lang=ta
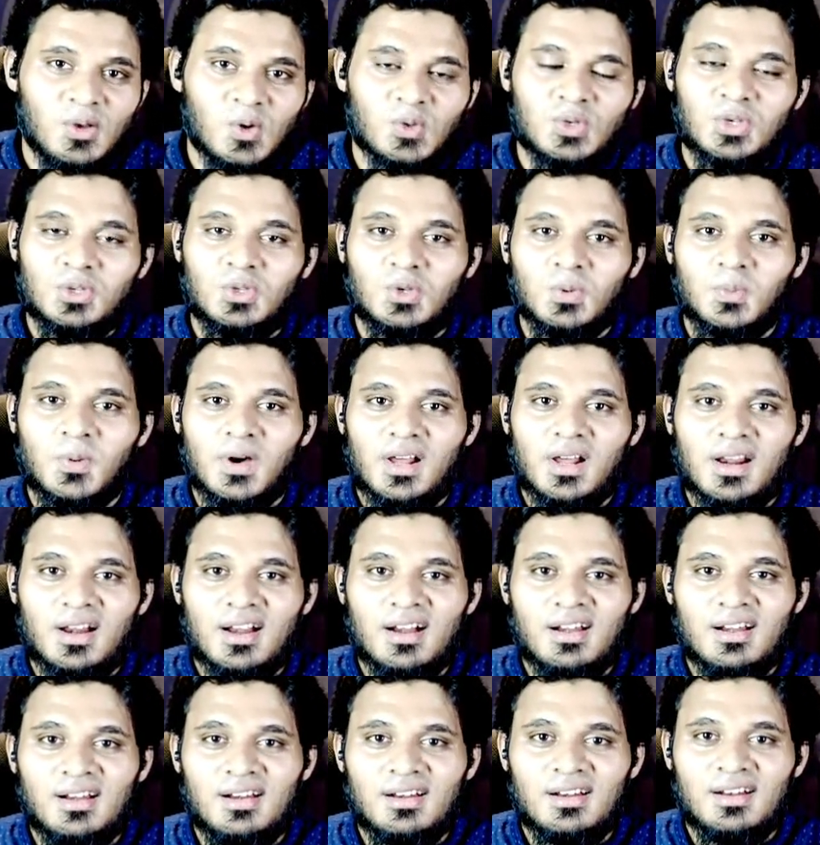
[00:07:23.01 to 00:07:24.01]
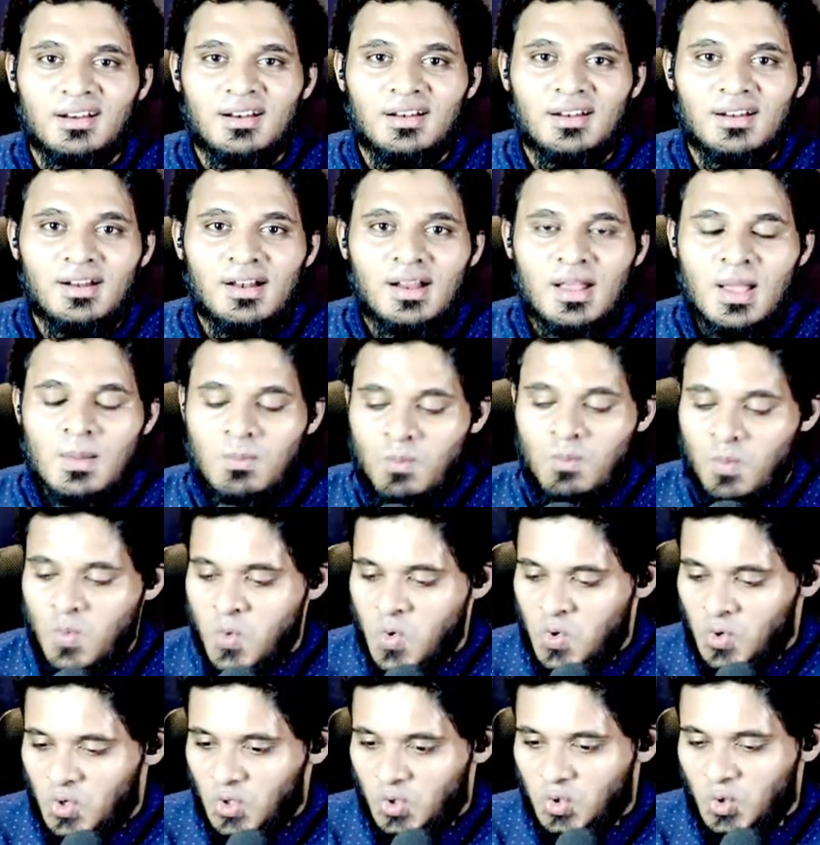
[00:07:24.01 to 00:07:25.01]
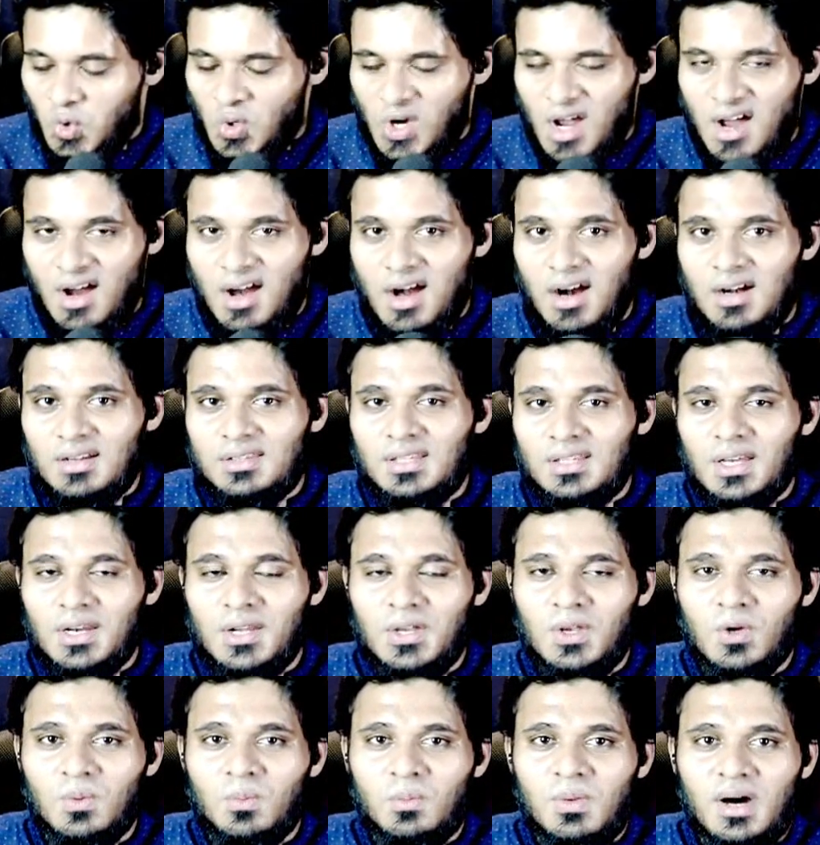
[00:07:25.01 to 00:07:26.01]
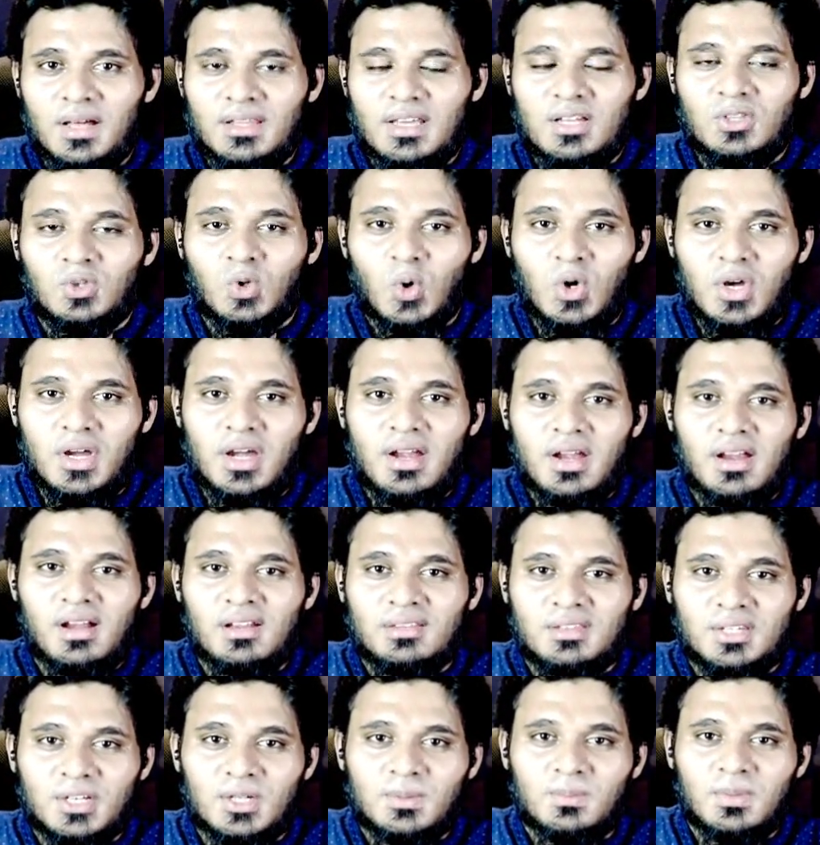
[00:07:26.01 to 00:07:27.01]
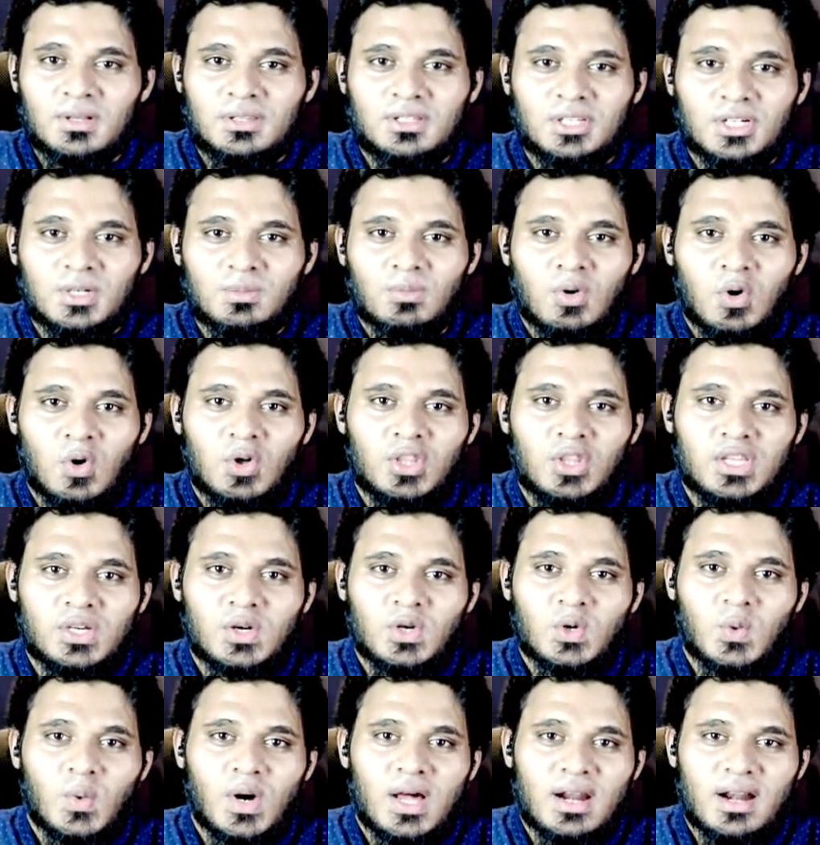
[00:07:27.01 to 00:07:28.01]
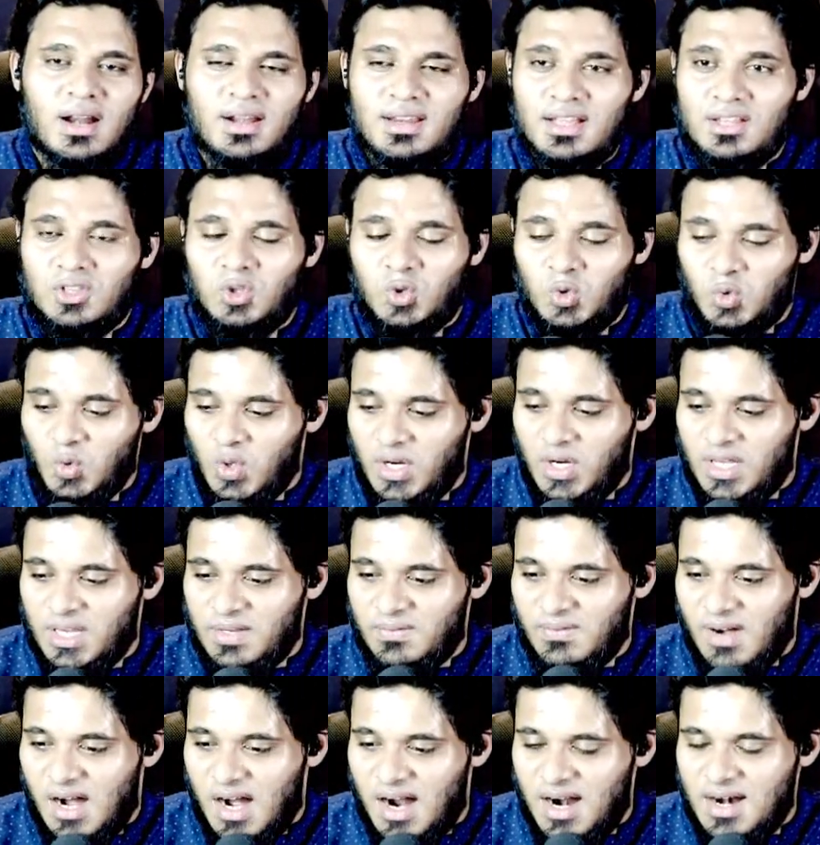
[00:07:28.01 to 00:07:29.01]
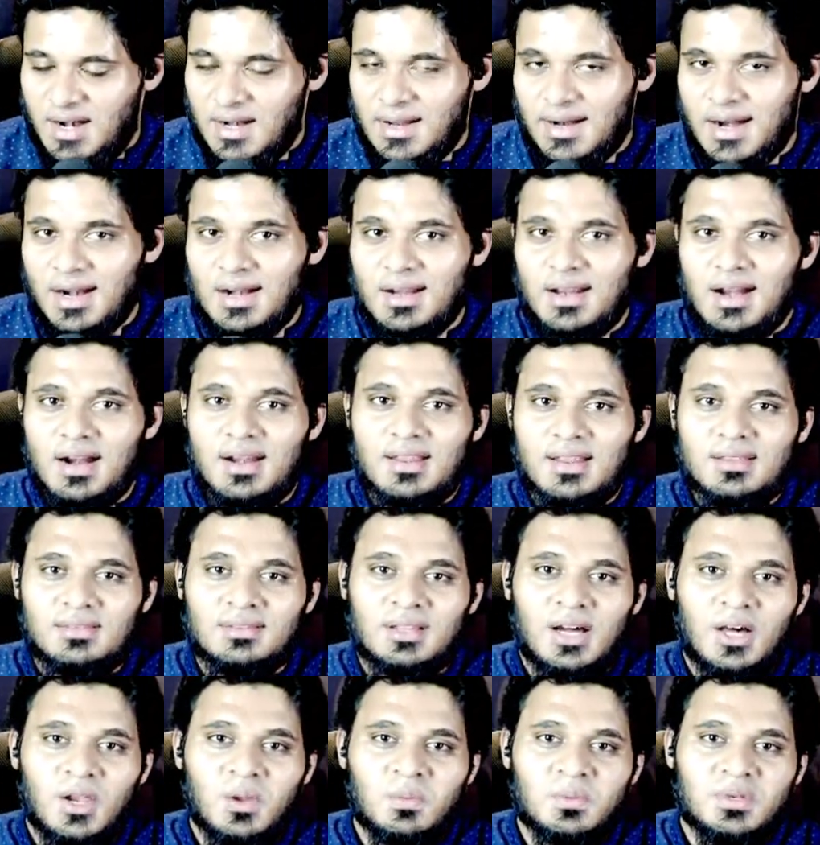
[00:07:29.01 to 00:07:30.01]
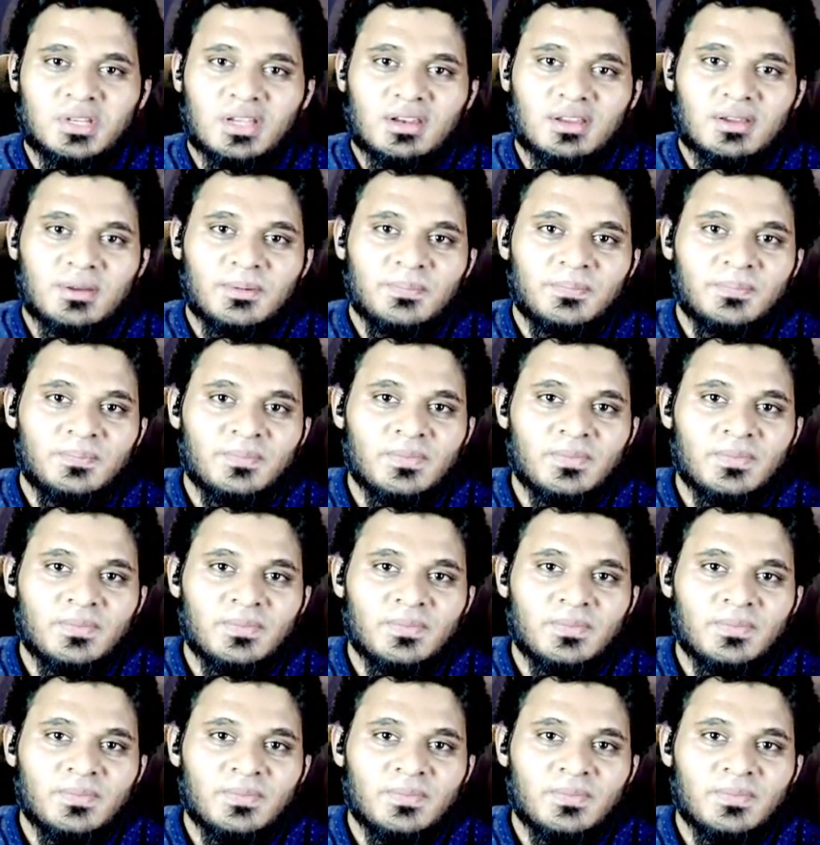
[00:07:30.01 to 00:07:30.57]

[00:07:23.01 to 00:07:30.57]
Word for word: யோசித்து பாருங்கள் மூன்று சூறாக்கள் தெரியும் அதை தொழுகையில் திரும்ப திரும்ப ஓதி வருவார்கள் எத்தனை ஆண்டுகள் கழிந்தாலும் சரி